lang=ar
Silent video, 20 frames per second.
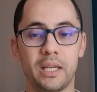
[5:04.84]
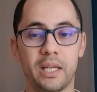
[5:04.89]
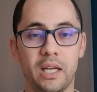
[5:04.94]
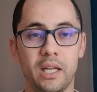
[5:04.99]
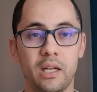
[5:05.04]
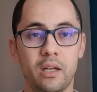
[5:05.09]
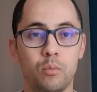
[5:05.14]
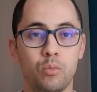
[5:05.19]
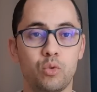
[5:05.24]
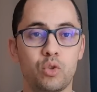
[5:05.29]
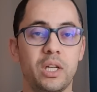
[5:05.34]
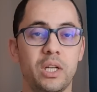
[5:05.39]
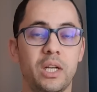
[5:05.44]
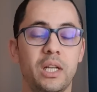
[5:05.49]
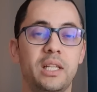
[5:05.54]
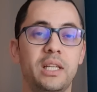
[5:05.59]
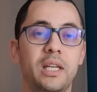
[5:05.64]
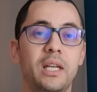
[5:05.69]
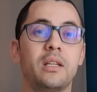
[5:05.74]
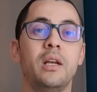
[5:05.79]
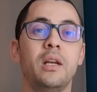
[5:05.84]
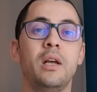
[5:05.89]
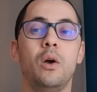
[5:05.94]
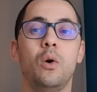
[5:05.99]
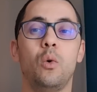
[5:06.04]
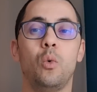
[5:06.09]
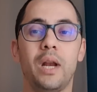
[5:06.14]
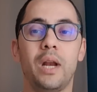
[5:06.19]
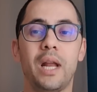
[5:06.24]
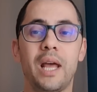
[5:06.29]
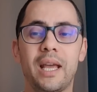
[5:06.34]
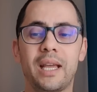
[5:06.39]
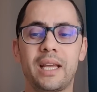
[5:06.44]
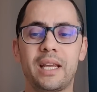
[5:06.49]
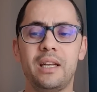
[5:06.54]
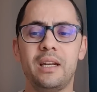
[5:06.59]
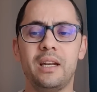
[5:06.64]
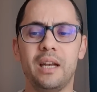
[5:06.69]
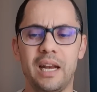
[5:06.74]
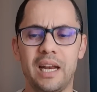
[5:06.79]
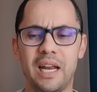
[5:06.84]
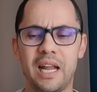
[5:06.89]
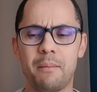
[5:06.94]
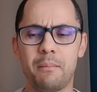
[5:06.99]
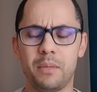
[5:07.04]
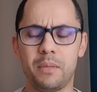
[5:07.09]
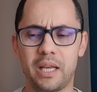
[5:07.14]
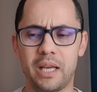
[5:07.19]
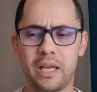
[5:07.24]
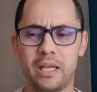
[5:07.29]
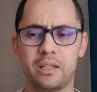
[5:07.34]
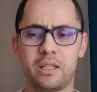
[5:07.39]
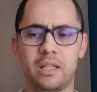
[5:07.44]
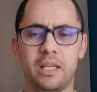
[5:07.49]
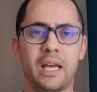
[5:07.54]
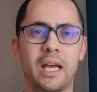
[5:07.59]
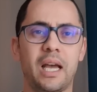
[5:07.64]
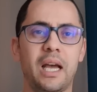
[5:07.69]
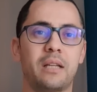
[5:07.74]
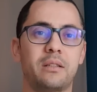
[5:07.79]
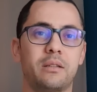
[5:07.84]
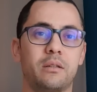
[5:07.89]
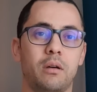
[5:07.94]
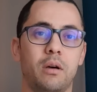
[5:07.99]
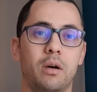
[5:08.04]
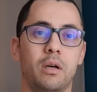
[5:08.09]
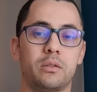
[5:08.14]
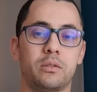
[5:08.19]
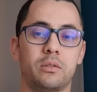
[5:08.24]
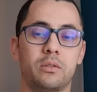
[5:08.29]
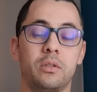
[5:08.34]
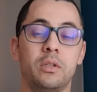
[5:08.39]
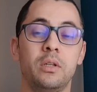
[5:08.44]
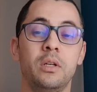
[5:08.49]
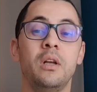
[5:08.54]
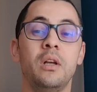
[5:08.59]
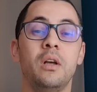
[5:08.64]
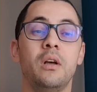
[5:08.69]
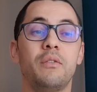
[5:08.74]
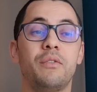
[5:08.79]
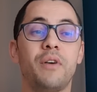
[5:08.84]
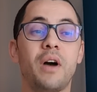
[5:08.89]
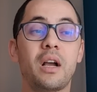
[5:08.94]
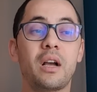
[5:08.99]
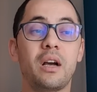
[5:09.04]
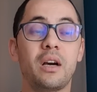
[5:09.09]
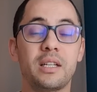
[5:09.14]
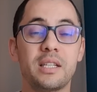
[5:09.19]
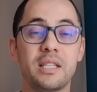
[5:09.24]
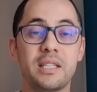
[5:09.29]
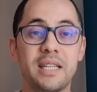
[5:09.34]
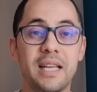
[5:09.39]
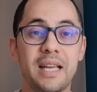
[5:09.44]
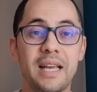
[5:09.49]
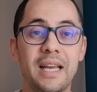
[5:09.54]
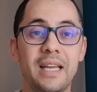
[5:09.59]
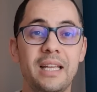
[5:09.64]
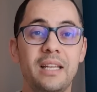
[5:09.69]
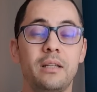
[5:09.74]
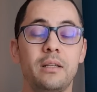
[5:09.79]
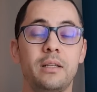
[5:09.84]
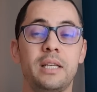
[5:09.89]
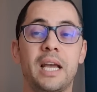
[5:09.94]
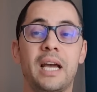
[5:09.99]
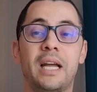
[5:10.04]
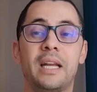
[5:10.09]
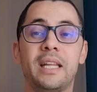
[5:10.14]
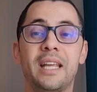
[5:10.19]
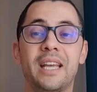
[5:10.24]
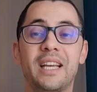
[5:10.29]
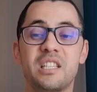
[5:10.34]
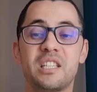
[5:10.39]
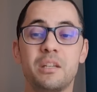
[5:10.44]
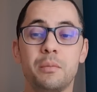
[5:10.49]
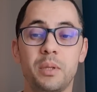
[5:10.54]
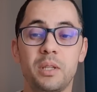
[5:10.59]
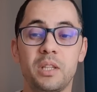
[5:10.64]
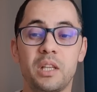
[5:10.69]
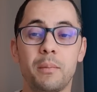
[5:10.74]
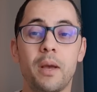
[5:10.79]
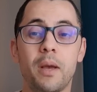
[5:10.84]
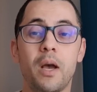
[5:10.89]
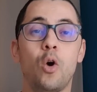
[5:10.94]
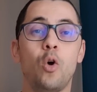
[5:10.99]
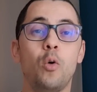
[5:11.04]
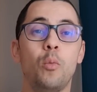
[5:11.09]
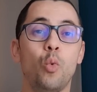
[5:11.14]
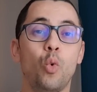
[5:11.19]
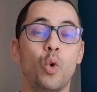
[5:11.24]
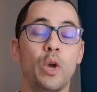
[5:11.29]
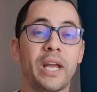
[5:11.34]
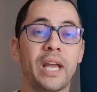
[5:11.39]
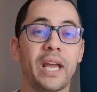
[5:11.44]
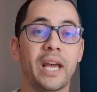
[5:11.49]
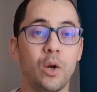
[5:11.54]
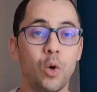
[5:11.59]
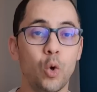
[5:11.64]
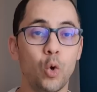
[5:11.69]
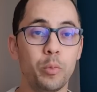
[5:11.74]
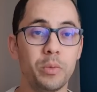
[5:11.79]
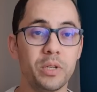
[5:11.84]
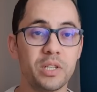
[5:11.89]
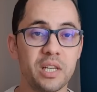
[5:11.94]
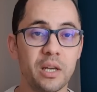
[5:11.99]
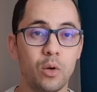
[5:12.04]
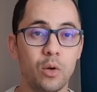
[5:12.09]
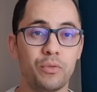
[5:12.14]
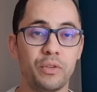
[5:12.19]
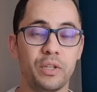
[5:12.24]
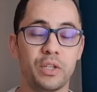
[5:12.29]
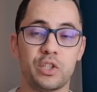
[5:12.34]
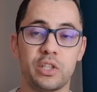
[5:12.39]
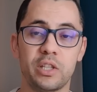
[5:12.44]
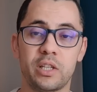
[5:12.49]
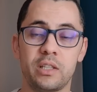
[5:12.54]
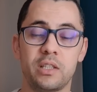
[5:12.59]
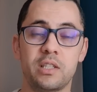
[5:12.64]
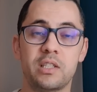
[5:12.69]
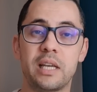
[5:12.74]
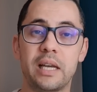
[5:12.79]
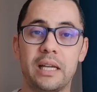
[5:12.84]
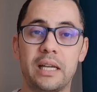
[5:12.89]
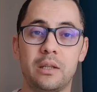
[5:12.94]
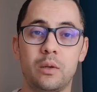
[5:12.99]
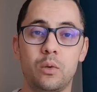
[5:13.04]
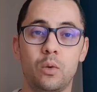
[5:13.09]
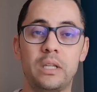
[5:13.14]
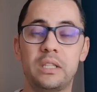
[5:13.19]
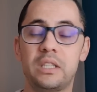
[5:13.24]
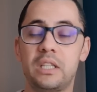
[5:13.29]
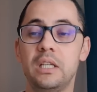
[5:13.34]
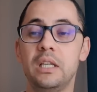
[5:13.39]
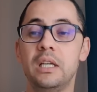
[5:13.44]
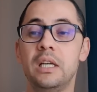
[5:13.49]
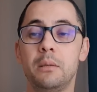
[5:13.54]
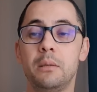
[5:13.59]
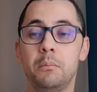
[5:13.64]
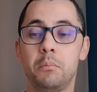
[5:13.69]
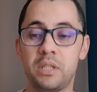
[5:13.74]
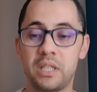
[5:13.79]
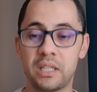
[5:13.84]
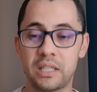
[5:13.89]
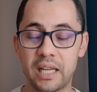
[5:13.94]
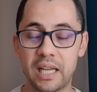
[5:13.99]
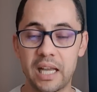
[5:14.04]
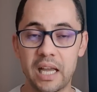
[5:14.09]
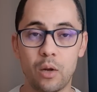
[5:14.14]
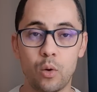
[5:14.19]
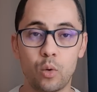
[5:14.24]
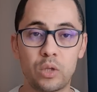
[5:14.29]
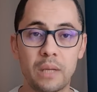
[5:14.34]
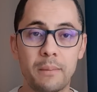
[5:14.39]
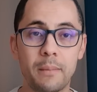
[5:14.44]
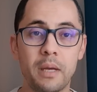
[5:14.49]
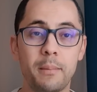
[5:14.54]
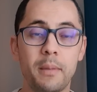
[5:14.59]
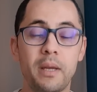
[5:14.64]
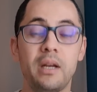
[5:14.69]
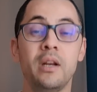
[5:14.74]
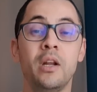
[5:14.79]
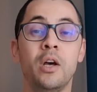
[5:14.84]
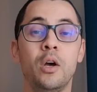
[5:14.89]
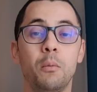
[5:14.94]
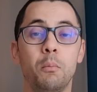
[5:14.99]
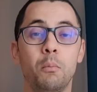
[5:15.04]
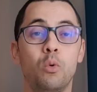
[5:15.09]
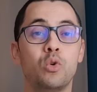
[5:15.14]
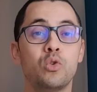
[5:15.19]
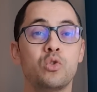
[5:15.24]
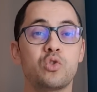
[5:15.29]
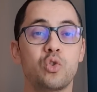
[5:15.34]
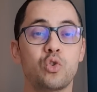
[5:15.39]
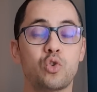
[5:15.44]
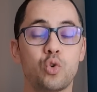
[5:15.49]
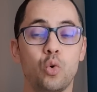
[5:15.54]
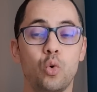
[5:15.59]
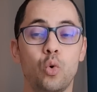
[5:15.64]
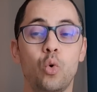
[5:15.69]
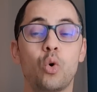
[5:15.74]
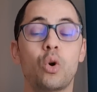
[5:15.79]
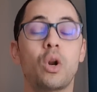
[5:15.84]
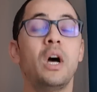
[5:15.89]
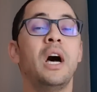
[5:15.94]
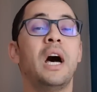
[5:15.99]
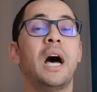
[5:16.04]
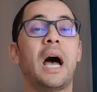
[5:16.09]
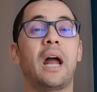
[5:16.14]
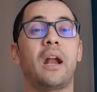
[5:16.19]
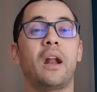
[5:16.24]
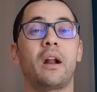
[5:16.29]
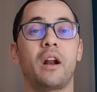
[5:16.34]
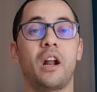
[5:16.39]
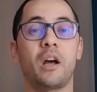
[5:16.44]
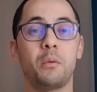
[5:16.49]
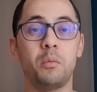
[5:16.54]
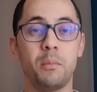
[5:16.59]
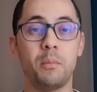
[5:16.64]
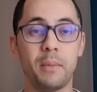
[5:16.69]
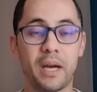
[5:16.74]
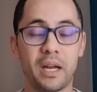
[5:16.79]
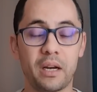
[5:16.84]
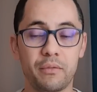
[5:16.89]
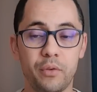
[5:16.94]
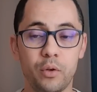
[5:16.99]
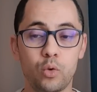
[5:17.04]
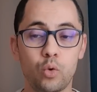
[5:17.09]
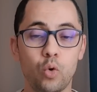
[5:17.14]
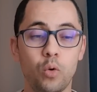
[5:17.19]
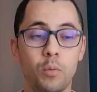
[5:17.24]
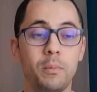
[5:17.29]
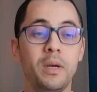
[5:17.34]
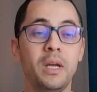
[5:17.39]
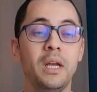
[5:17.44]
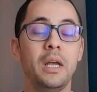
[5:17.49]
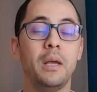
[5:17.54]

يحل المشكلة ديت ولكن لم يأتي أحد قط فكر ازاي يعني يجذب انتباههم ويخلوهم يسألوا فيه شركة السكن دلوقتي بتتجاهله تماما منذ شهور على الرغم من معرفتهم